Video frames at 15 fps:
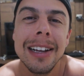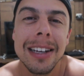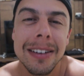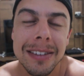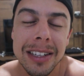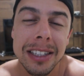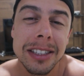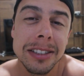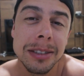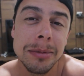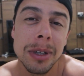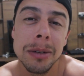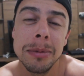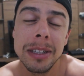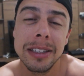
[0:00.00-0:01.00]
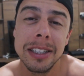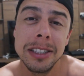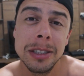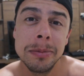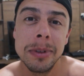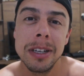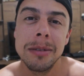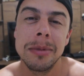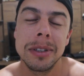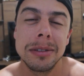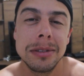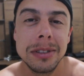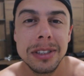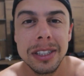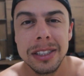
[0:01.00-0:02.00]
Na verdade, esse meu me atende bem, é o
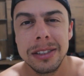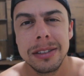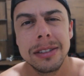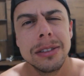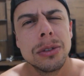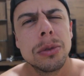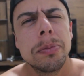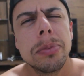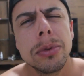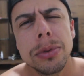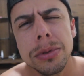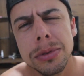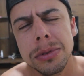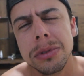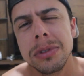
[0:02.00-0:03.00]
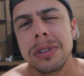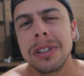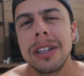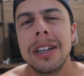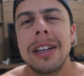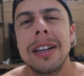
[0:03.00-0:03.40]
Moto G5 Plus.